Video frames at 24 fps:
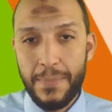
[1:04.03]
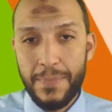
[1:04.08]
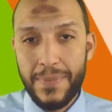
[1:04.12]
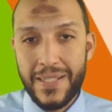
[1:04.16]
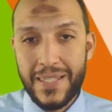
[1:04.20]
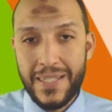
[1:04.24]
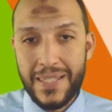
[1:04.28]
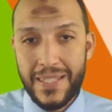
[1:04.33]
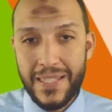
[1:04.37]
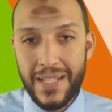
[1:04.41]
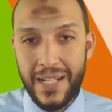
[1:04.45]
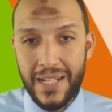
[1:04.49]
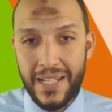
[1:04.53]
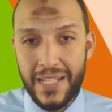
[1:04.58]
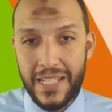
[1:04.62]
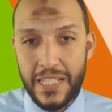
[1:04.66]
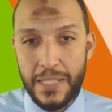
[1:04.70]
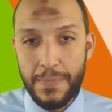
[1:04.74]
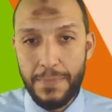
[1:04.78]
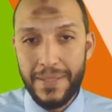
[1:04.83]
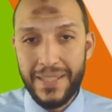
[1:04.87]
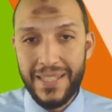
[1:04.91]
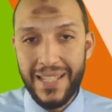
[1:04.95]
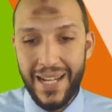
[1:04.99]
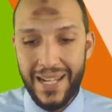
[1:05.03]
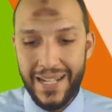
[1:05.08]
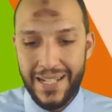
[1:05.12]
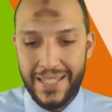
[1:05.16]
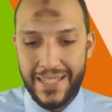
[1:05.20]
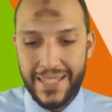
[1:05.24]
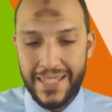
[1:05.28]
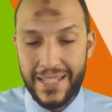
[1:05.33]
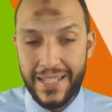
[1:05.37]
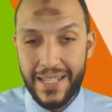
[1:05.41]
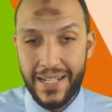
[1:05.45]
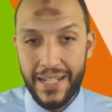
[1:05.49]
السايز بتاع
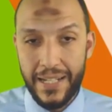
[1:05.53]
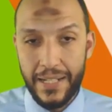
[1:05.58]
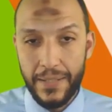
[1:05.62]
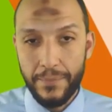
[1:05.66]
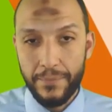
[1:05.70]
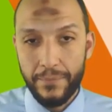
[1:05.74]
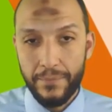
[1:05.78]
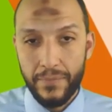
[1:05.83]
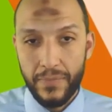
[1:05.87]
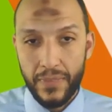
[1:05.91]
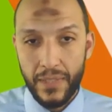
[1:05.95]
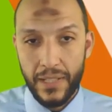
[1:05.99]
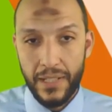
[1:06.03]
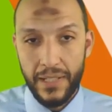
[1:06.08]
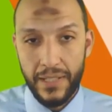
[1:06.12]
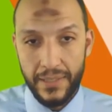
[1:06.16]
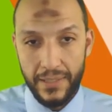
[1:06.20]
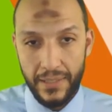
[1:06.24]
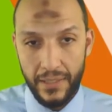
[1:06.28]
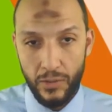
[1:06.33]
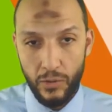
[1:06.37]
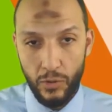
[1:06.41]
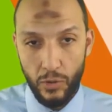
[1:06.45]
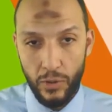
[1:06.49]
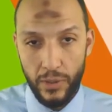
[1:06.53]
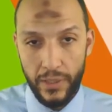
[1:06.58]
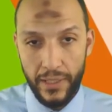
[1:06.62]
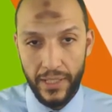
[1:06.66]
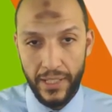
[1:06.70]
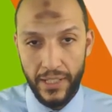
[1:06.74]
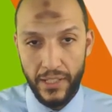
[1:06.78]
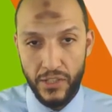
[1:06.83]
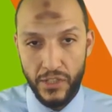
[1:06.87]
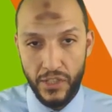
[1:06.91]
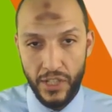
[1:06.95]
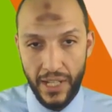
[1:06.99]
السكرين الاثنين دول
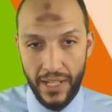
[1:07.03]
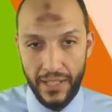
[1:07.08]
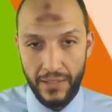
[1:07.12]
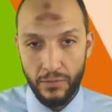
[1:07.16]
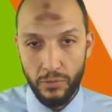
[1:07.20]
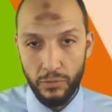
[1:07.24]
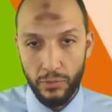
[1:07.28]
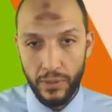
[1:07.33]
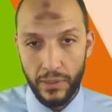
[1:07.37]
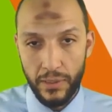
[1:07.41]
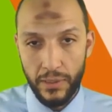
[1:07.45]
الانشات